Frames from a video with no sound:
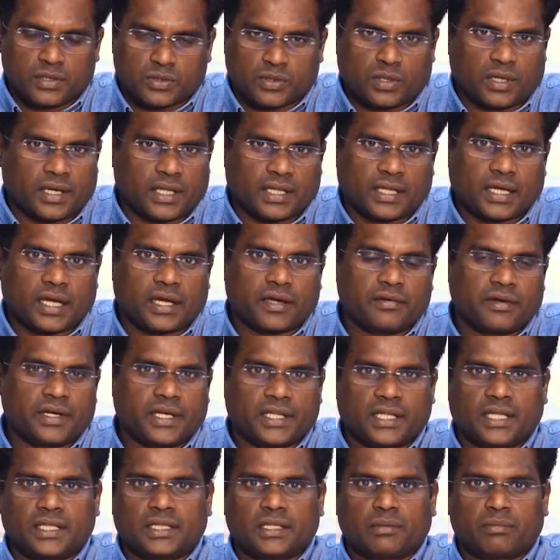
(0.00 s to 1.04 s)
சொல்கிறதுக்காக
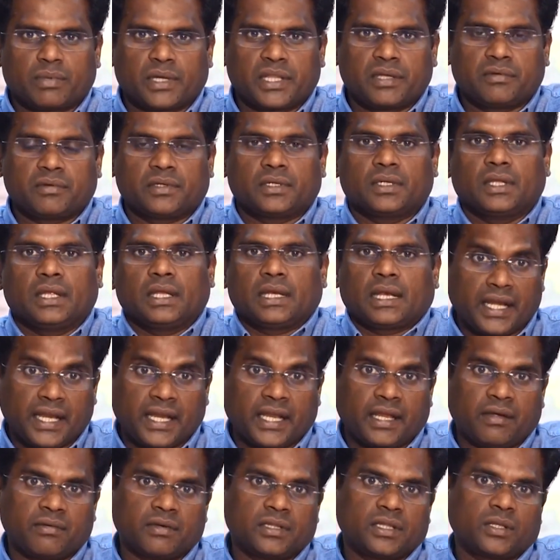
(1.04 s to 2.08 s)
வேண்டி தான் இந்த பதிவு
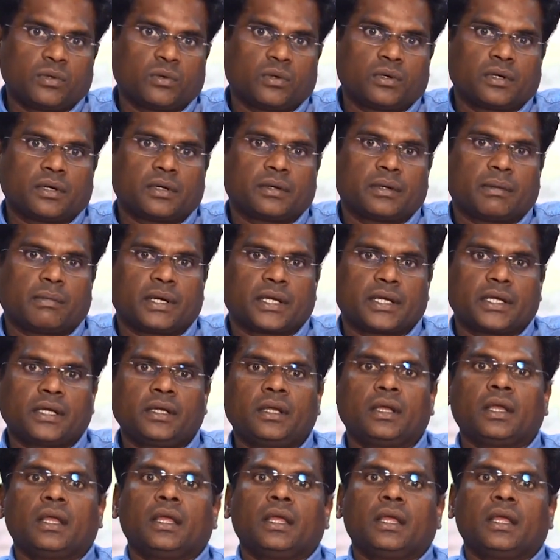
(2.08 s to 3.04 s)
இன்றைக்கி வந்து ஒன்று நம்மளுக்கு